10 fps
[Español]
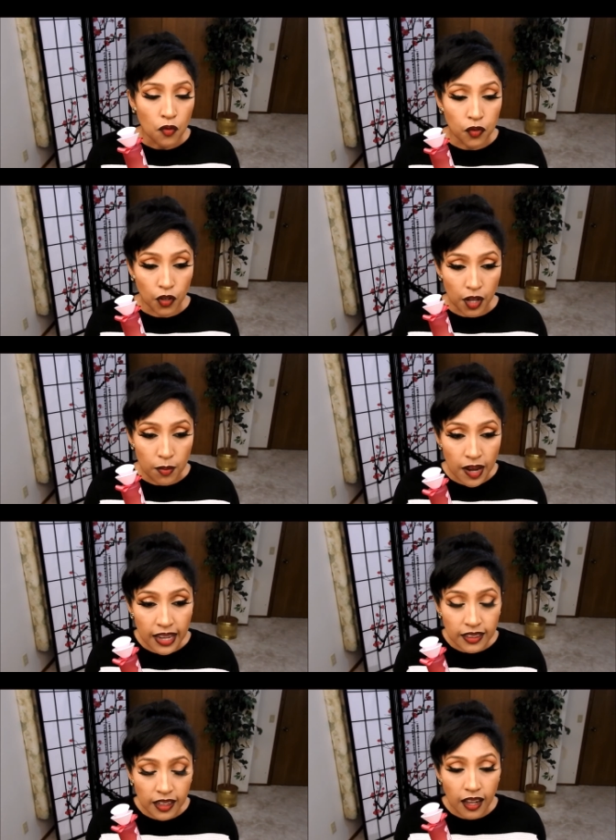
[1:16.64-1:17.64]
flores
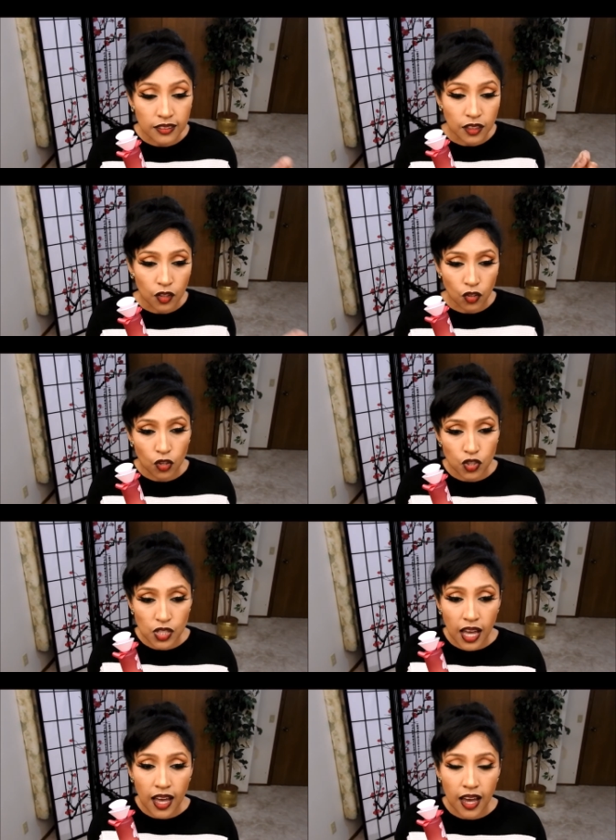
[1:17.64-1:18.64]
blancas,
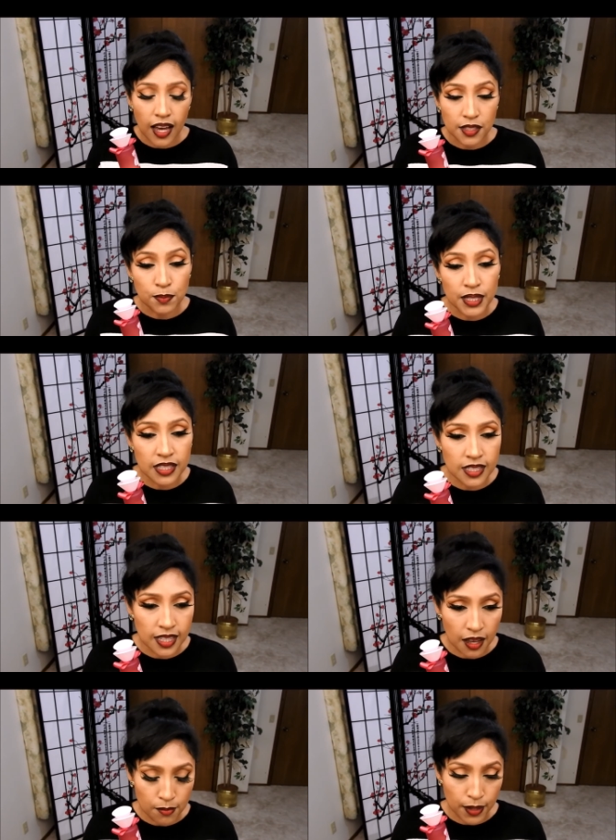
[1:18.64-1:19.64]
rosa, jazmín
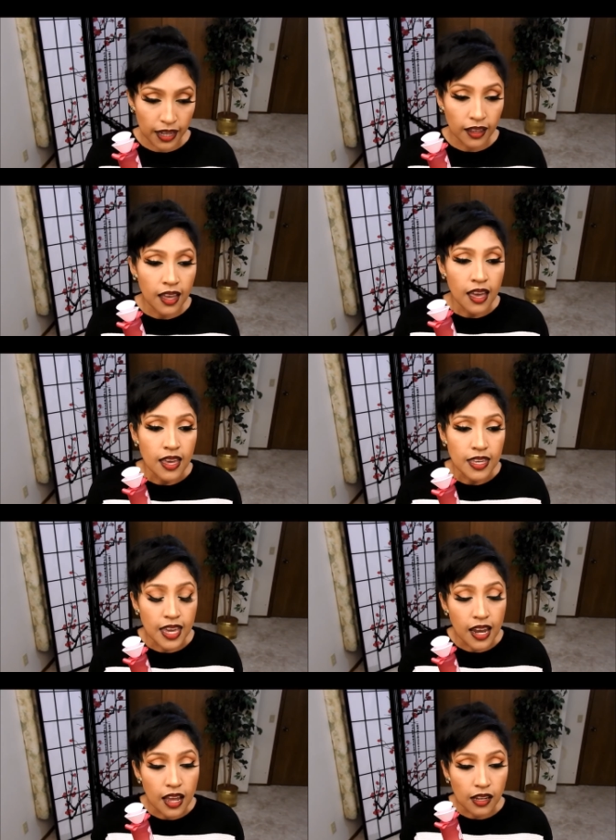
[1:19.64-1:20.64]
saba.
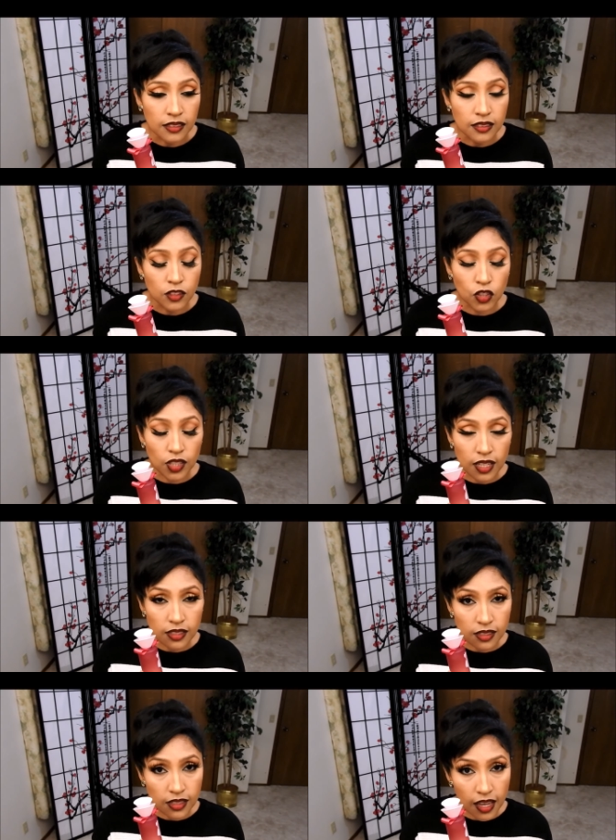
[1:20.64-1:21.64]
Y en las
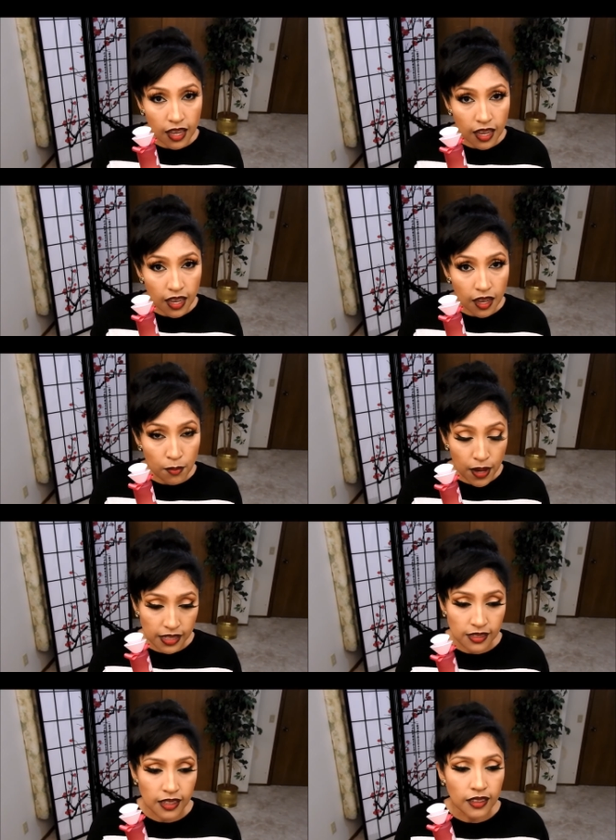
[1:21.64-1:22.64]
notas de
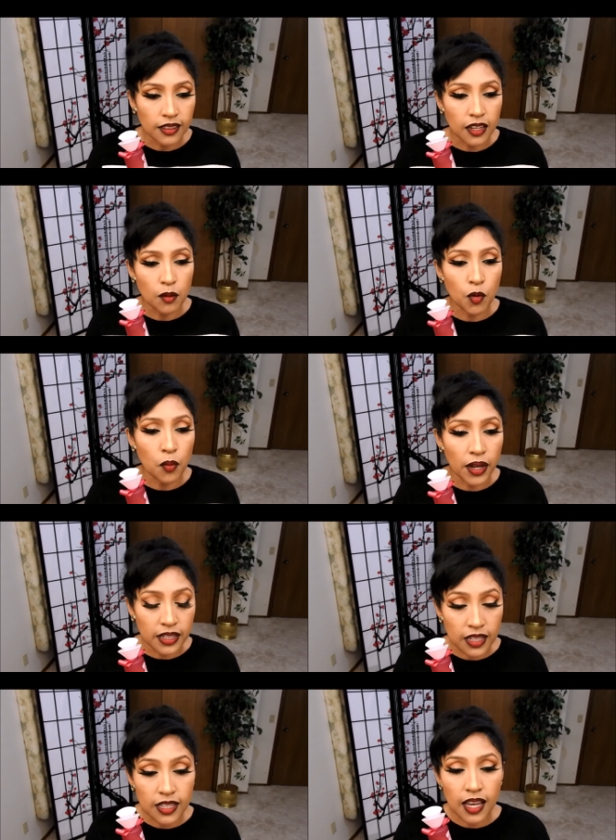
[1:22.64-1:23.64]
pase tenemos
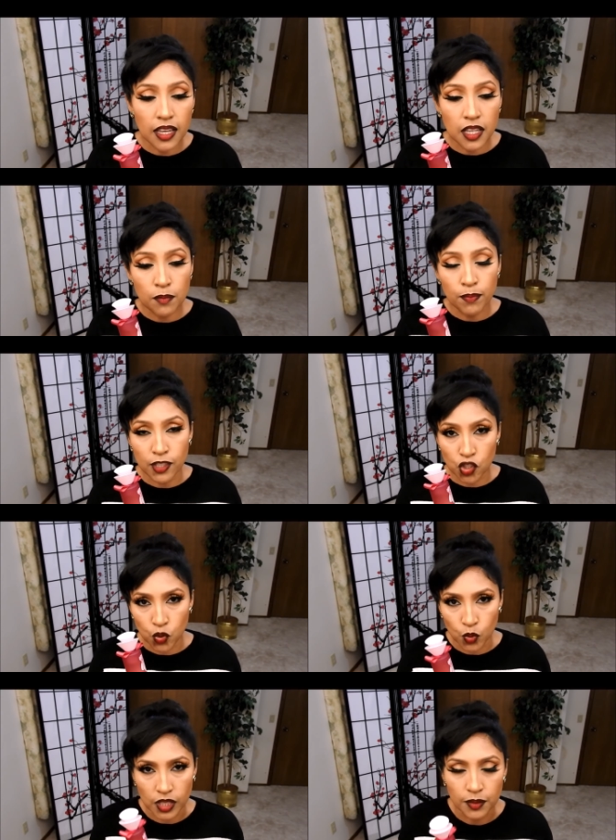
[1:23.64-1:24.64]
vainilla y
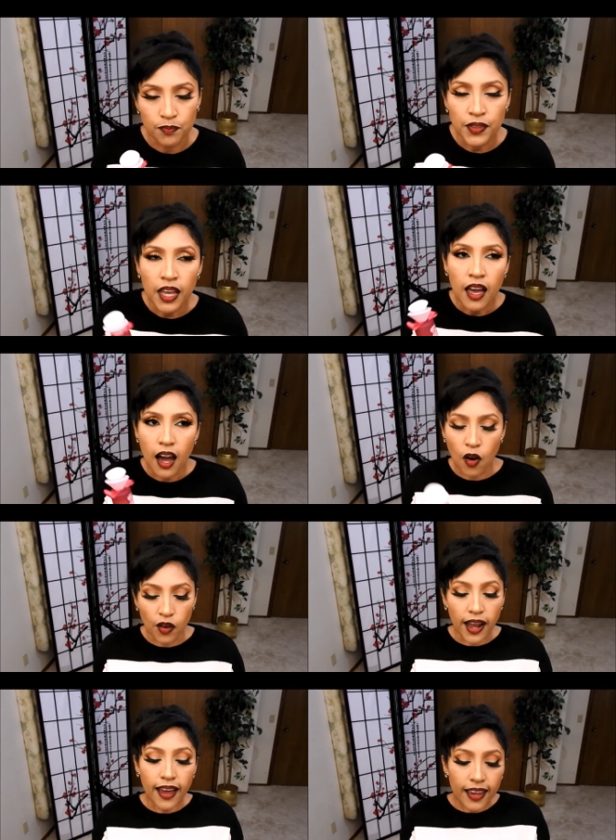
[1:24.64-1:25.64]
pachuli.
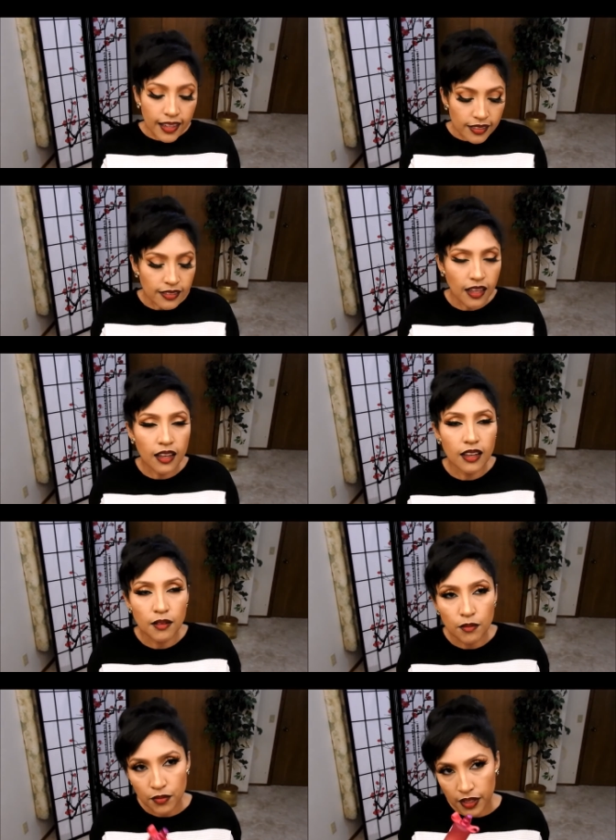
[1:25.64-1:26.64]
Ahora, esta
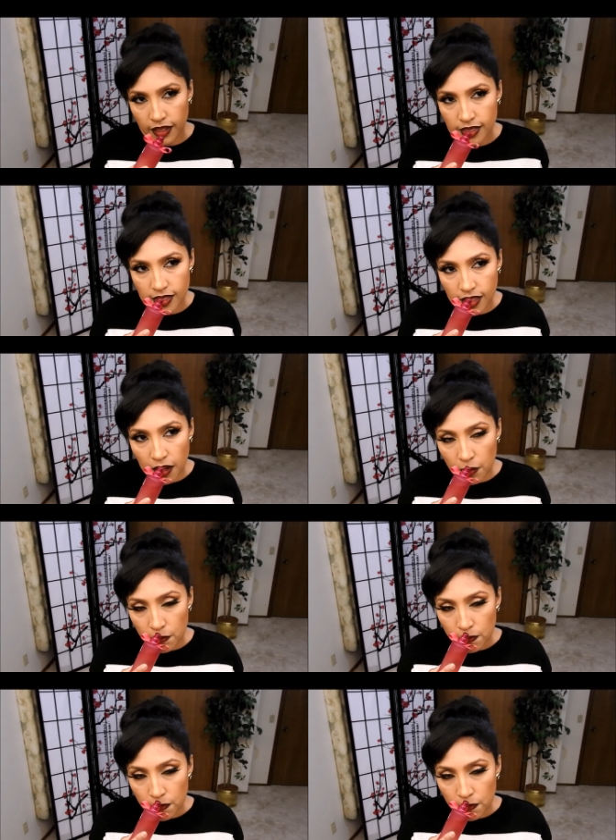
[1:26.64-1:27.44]
fragancia